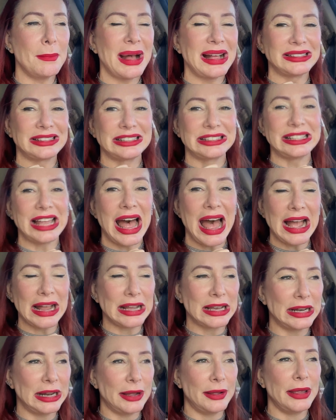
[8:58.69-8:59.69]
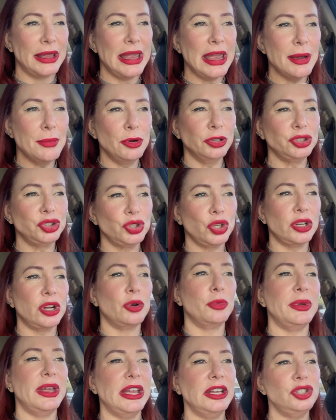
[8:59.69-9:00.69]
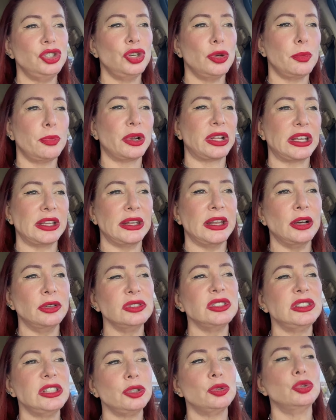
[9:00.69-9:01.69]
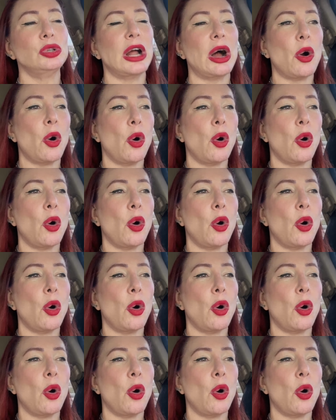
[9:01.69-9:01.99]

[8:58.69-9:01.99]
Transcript: Massacra emocionalmente que não segura a